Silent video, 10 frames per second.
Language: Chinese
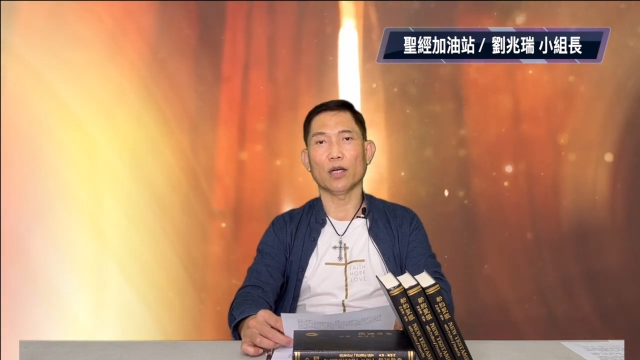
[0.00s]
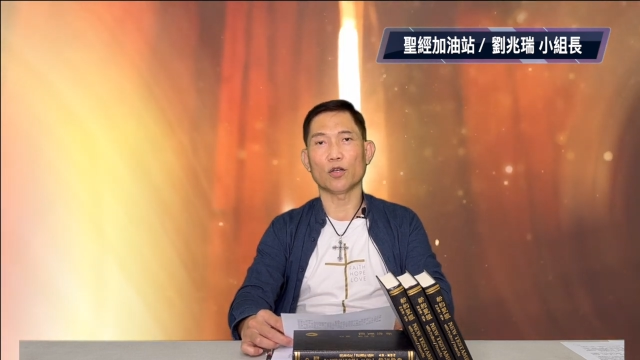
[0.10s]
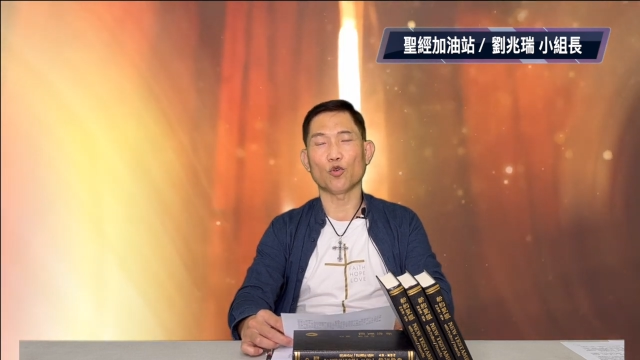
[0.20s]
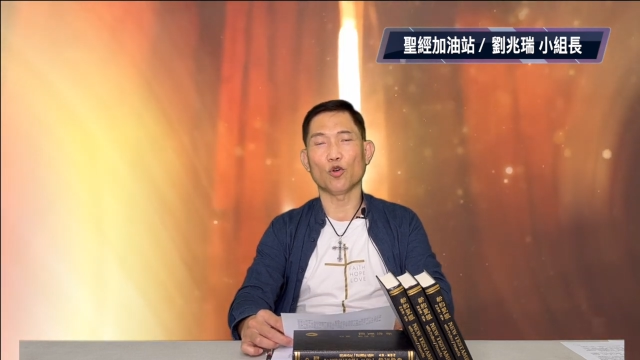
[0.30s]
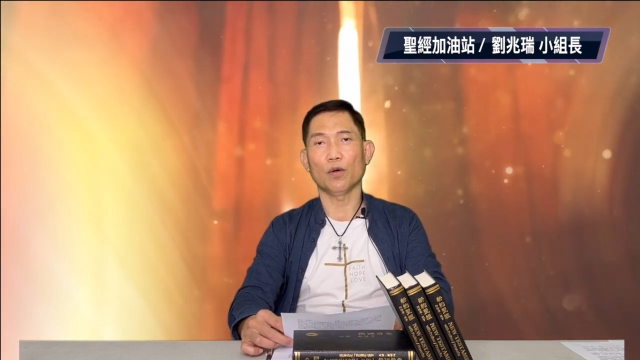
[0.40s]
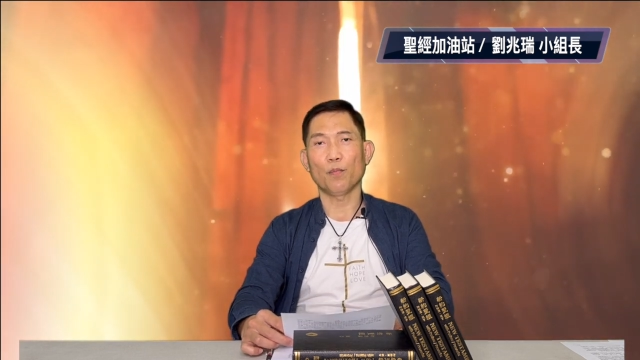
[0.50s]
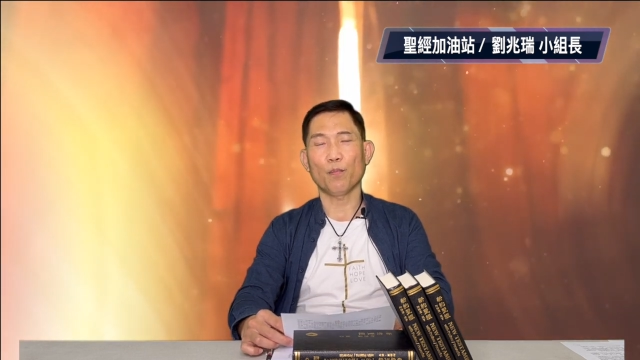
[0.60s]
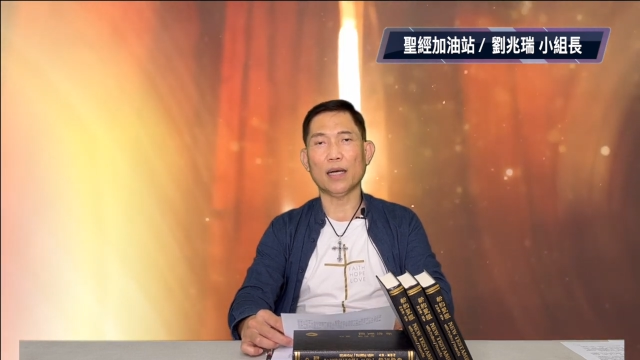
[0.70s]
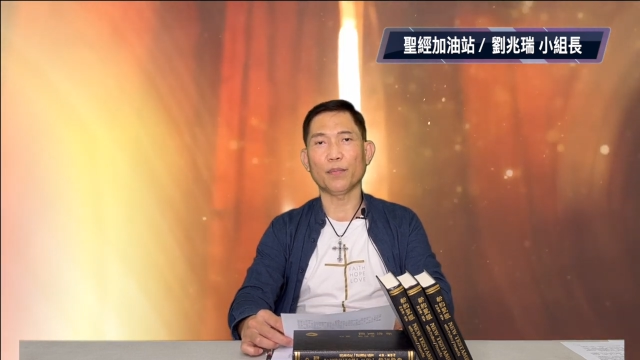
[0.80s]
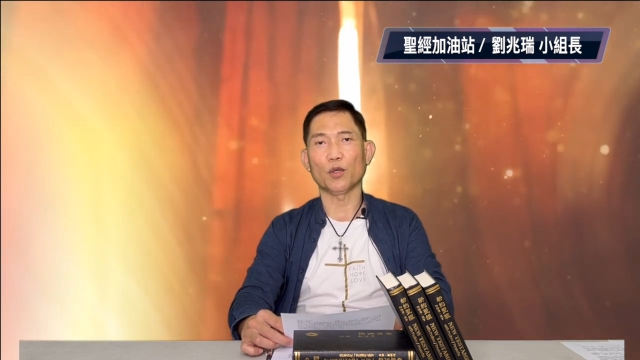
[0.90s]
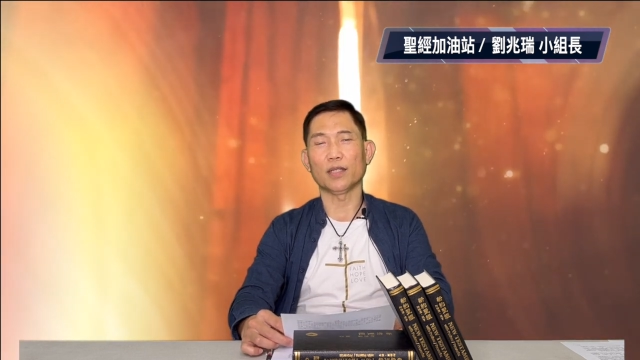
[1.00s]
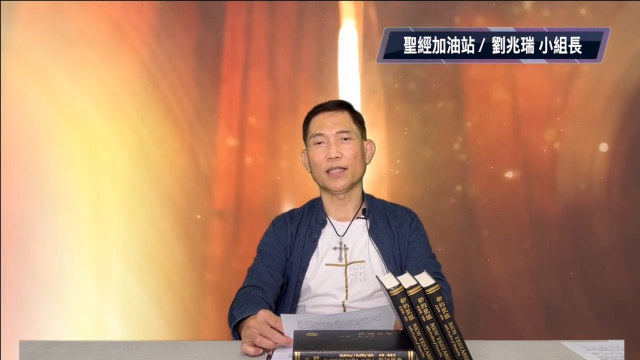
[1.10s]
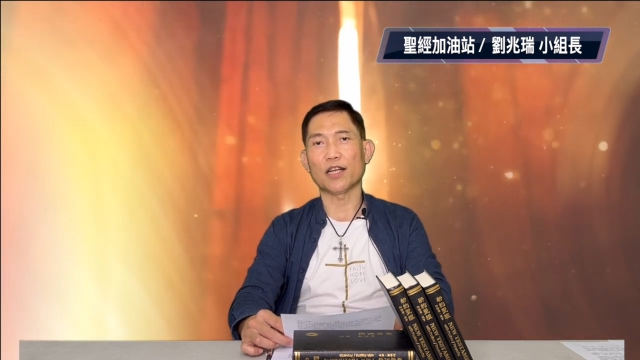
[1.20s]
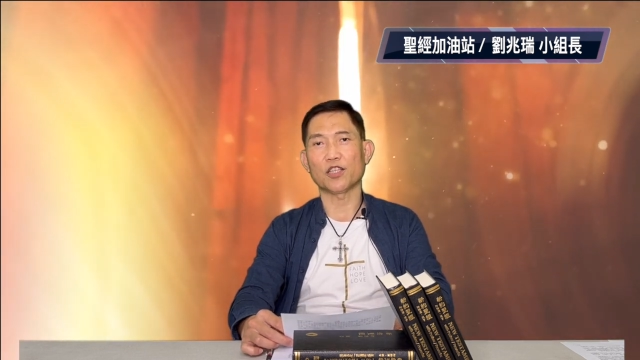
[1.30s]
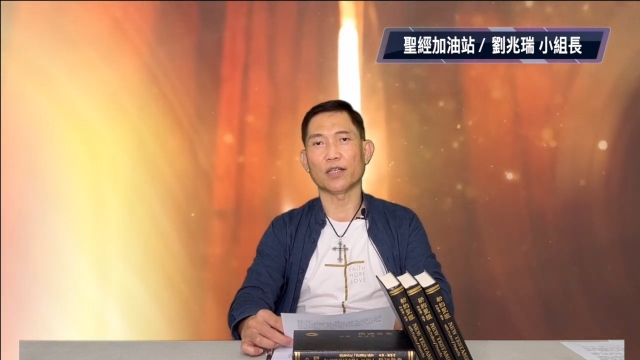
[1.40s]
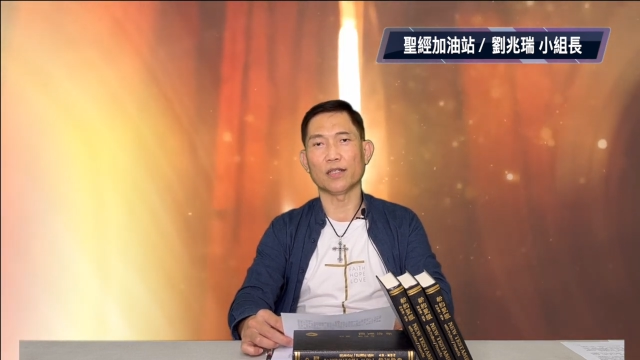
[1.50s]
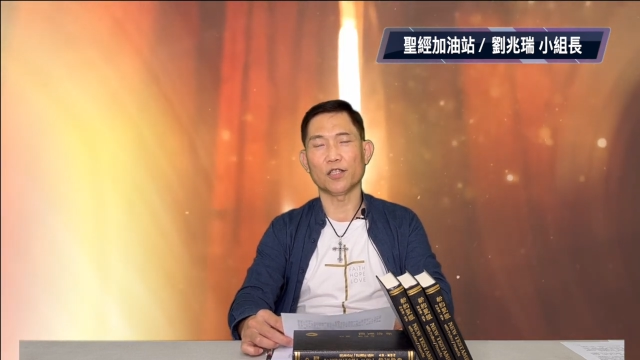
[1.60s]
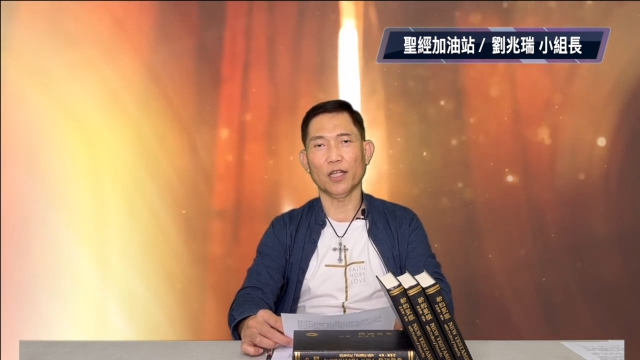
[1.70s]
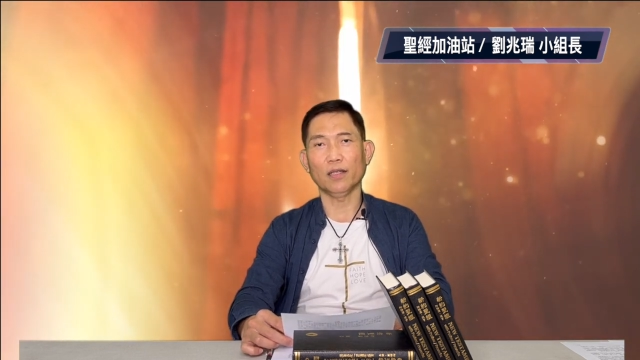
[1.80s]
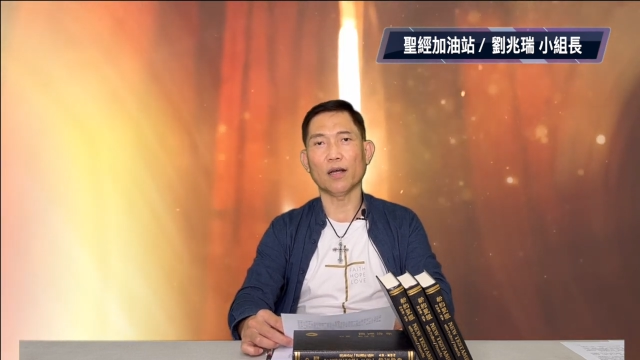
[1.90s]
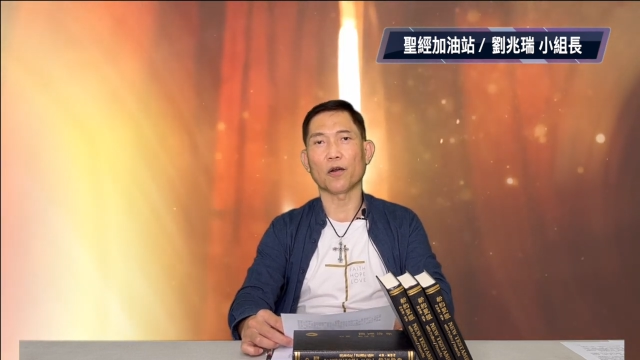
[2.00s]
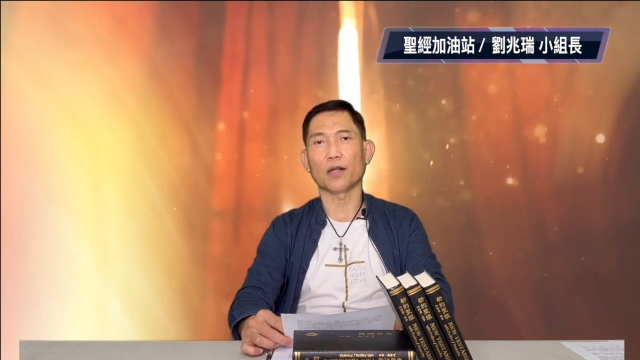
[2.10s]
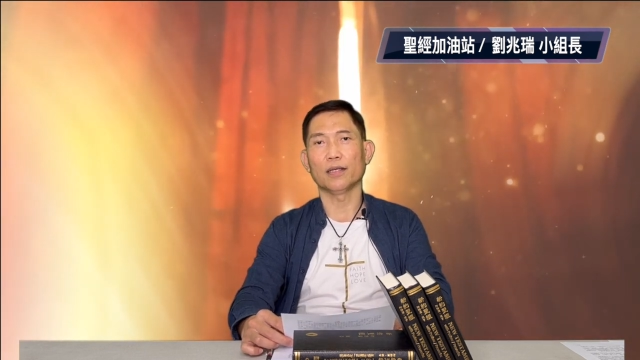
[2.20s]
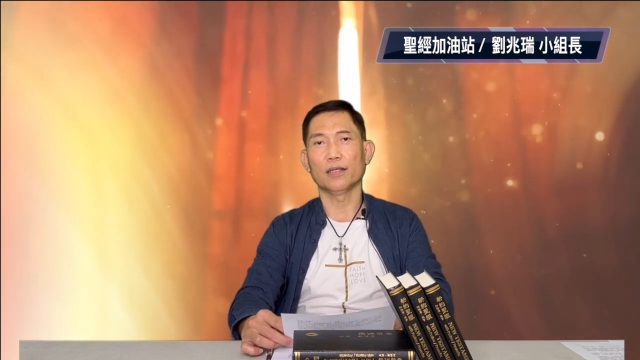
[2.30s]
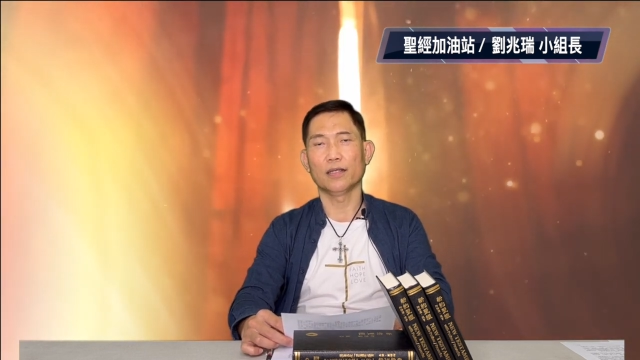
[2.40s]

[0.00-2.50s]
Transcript: 告说：“巴比伦大臣倾倒了，